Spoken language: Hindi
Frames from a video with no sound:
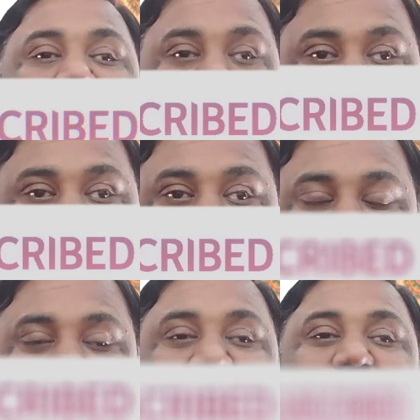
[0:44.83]
वीडियो अच्छी
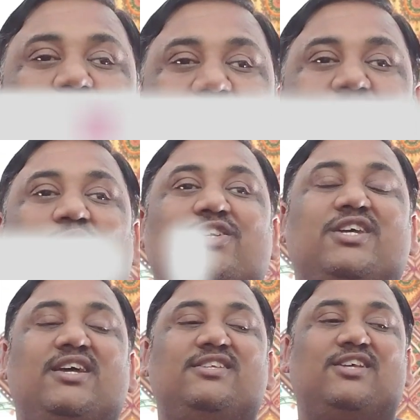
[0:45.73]
लगे तो लाइक और
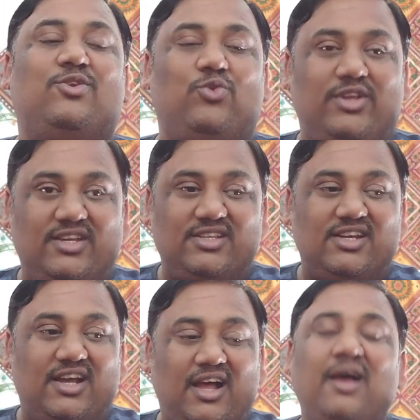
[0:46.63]
शेयर ज़रूर
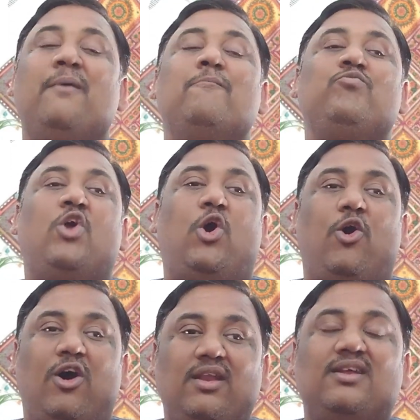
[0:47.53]
कीजिएगा
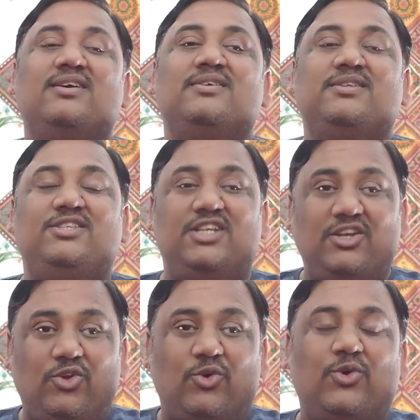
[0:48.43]
और जिन
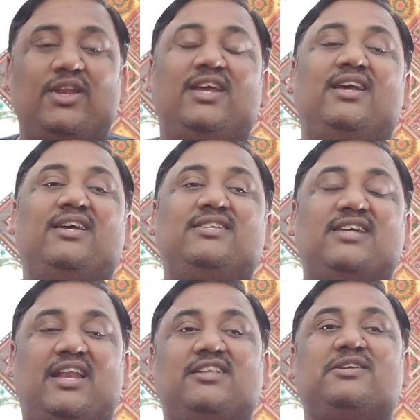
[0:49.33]
लोगों ने
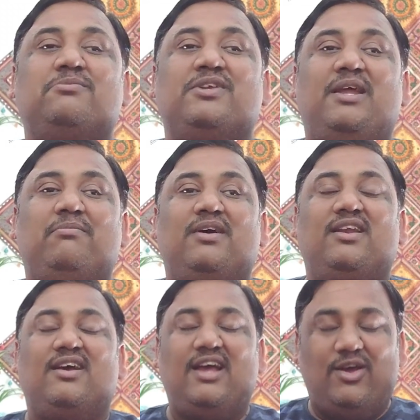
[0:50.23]
चैनल सब्सक्राइब कर
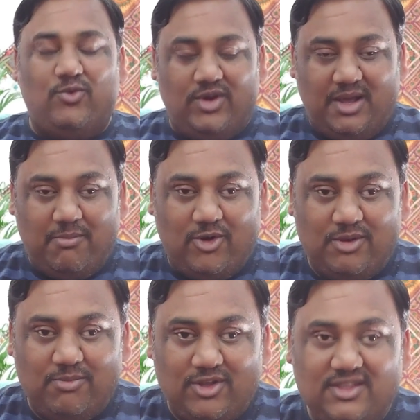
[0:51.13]
रखा है उनका बहुत
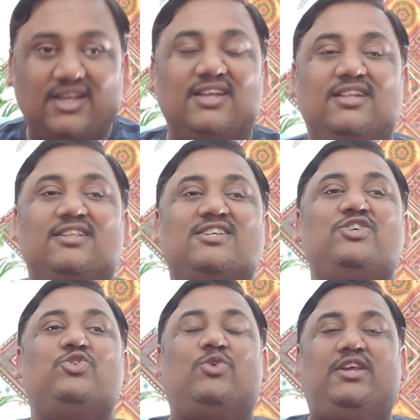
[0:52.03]
बहुत तहे दिल
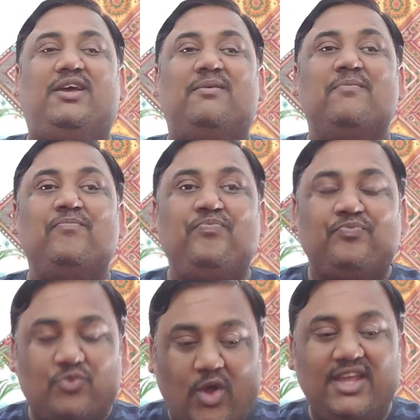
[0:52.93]
से
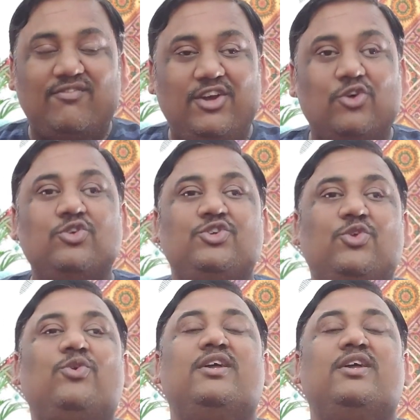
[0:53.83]
शुक्रिया तो आइए वीडियो शुरू